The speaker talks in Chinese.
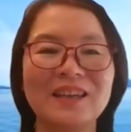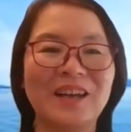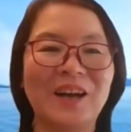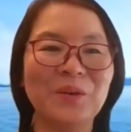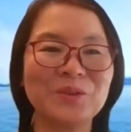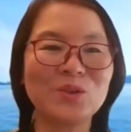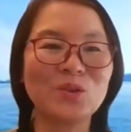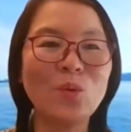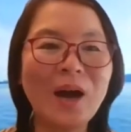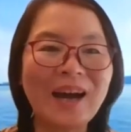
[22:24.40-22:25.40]
然后我就
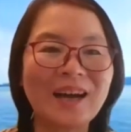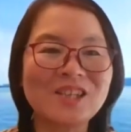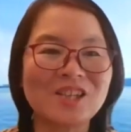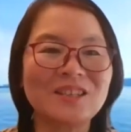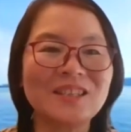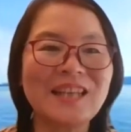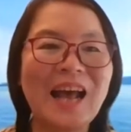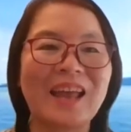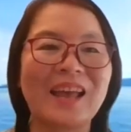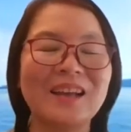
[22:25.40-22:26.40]
说哇，十字
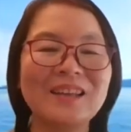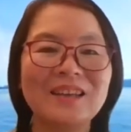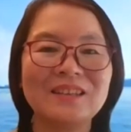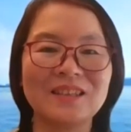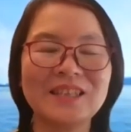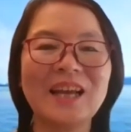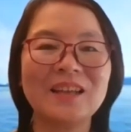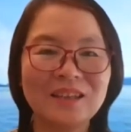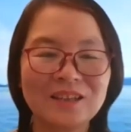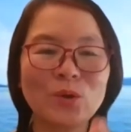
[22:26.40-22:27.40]
架呀，你
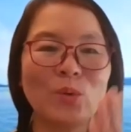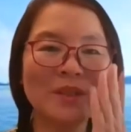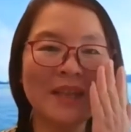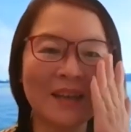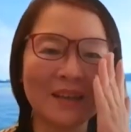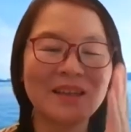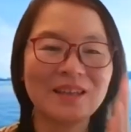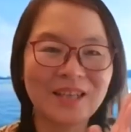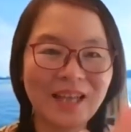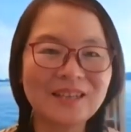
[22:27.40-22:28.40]
在通向
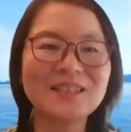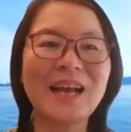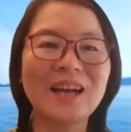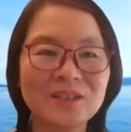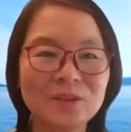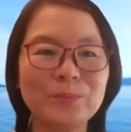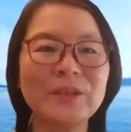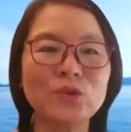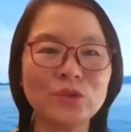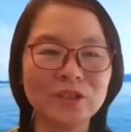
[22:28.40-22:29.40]
天家，
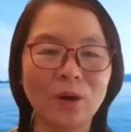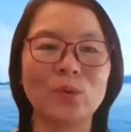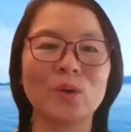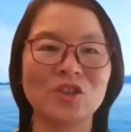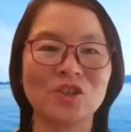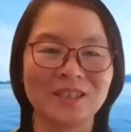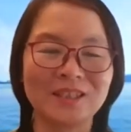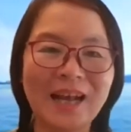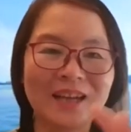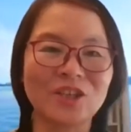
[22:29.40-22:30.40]
必须透过十字
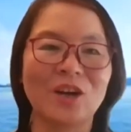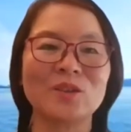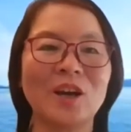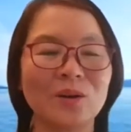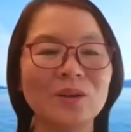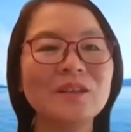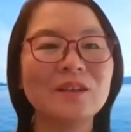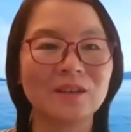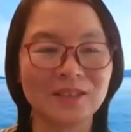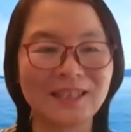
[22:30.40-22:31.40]
架找到
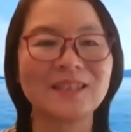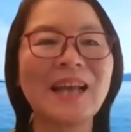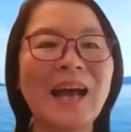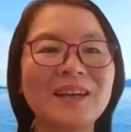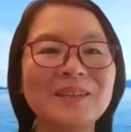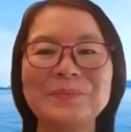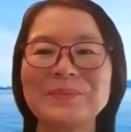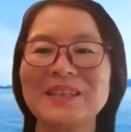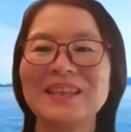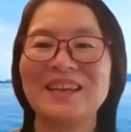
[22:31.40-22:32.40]
你的家。
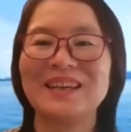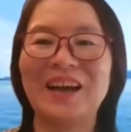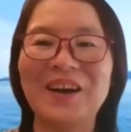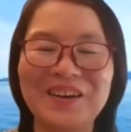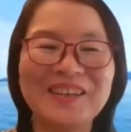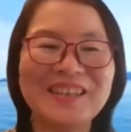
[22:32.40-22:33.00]
然后